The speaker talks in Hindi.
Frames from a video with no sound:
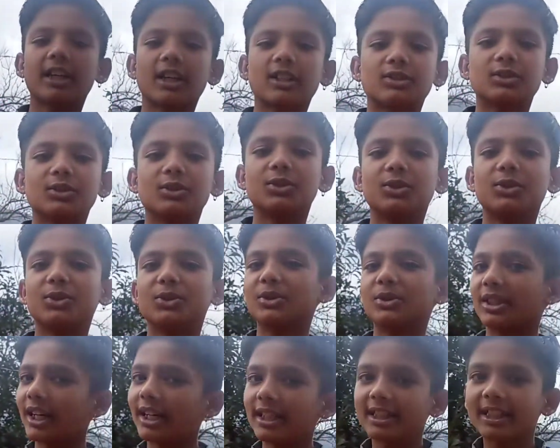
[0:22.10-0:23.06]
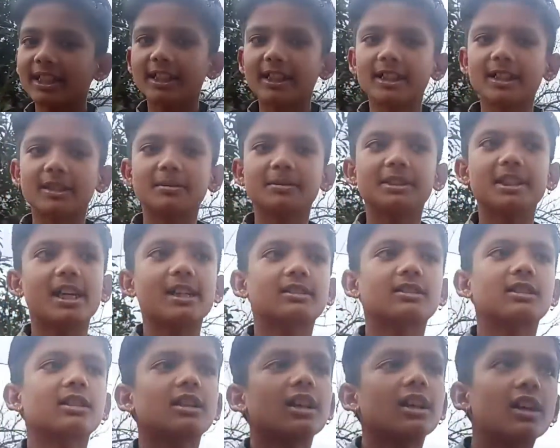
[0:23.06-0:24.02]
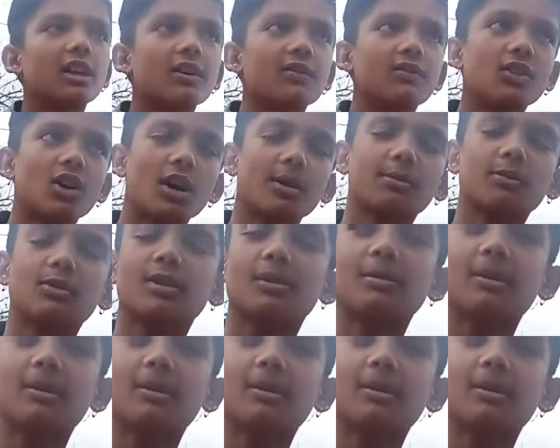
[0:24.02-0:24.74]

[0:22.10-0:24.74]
रहेगा तो नानी के घर भी जा सकते हैं वो आपको